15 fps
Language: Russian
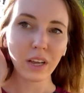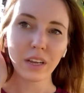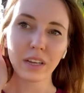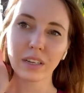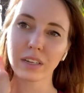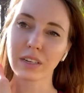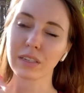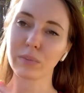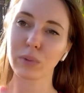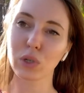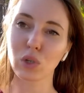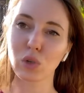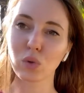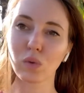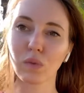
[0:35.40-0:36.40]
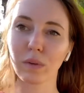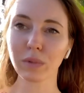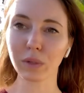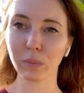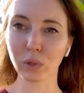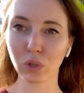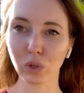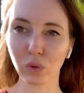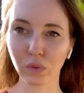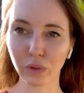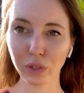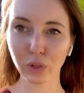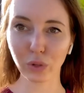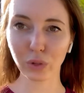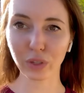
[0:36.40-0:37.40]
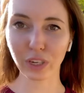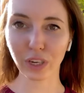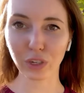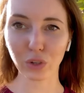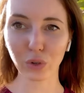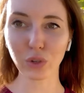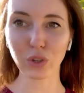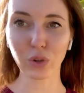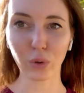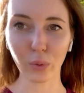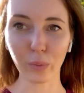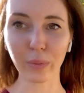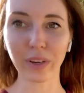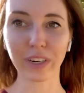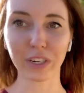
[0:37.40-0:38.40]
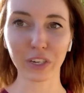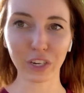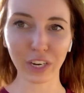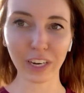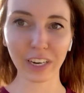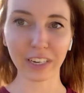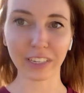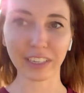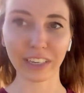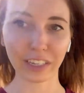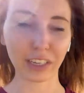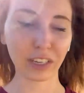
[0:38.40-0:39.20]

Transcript: Распишу вам, запишу видео и скажу, что мы решили с этой